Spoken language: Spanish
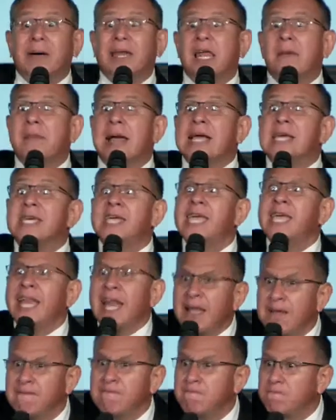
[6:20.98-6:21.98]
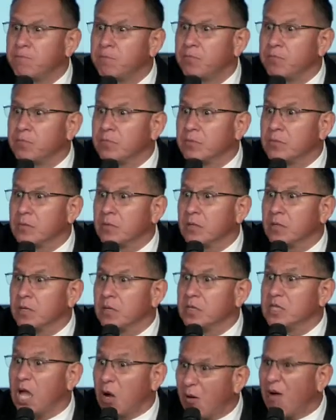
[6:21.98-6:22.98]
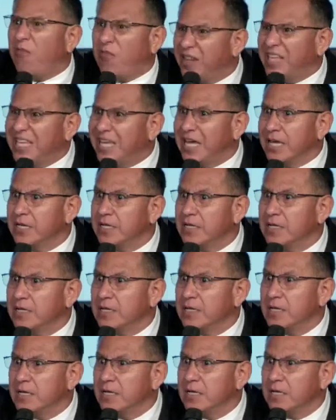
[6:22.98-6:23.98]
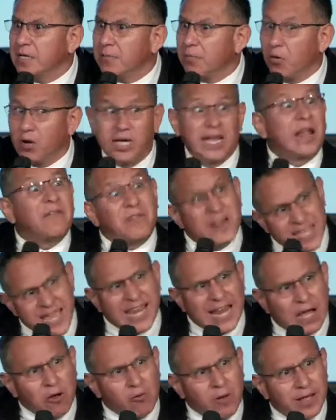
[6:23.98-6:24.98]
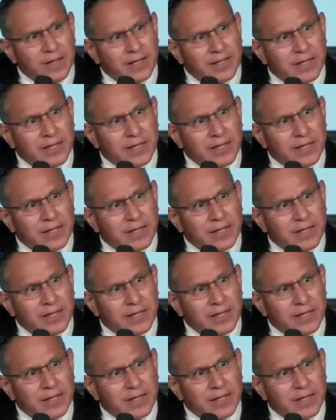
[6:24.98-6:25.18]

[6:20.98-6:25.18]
la manguera de agua fría, o era fría el agua,